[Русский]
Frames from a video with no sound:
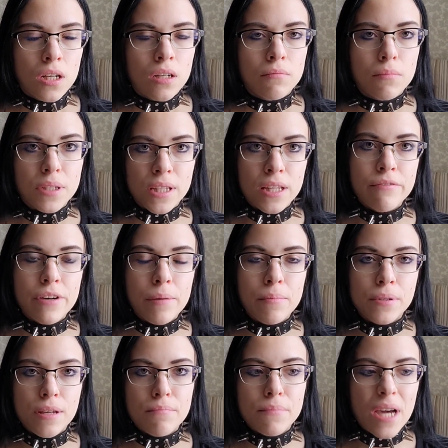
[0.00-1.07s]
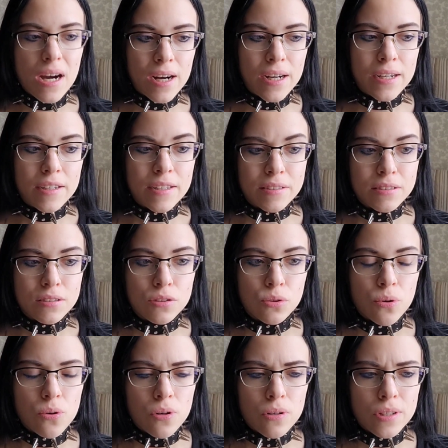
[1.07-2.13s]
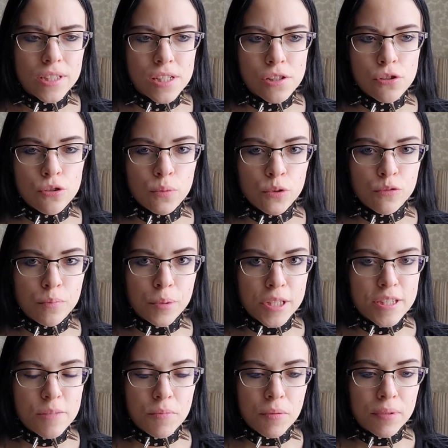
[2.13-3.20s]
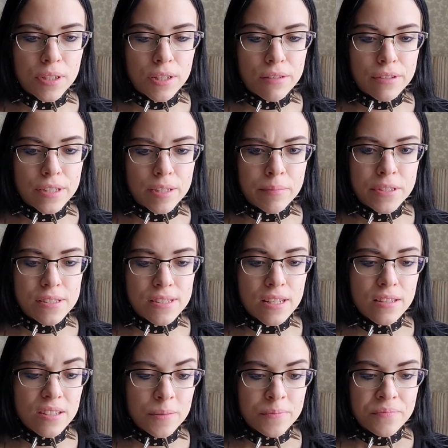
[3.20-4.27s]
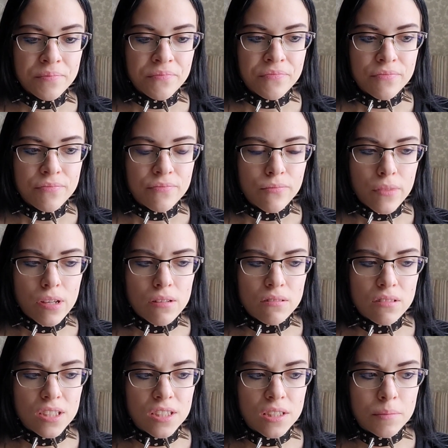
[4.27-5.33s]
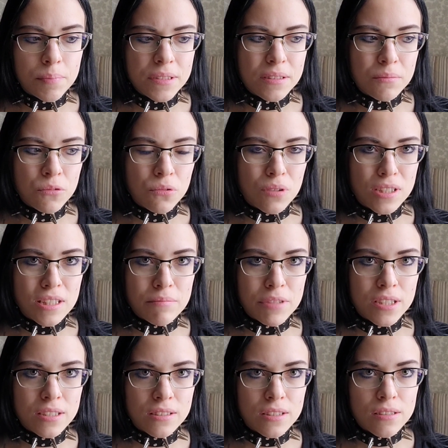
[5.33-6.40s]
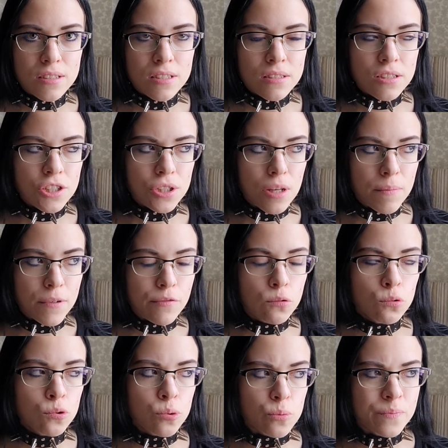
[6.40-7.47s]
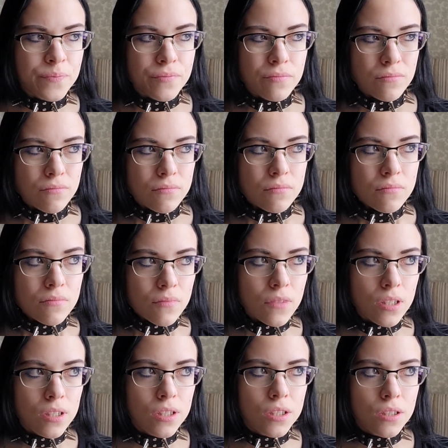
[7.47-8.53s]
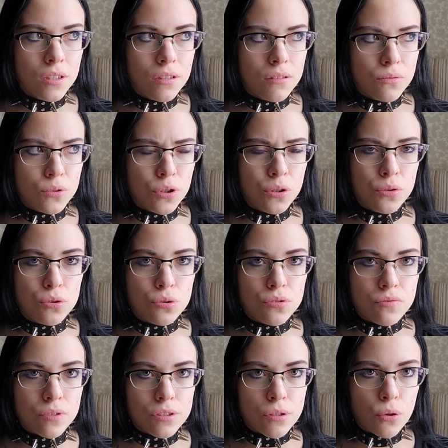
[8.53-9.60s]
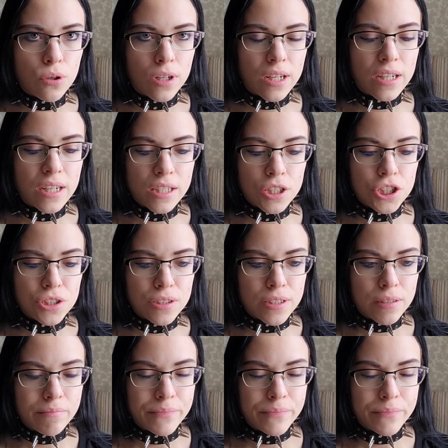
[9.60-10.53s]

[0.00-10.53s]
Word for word: банановая была мягкая, но я не люблю, в принципе, банановый ароматизатор, и поэтому она мне как-то не зашла по вкусу, и у нее чувствовалась легкая горчинка,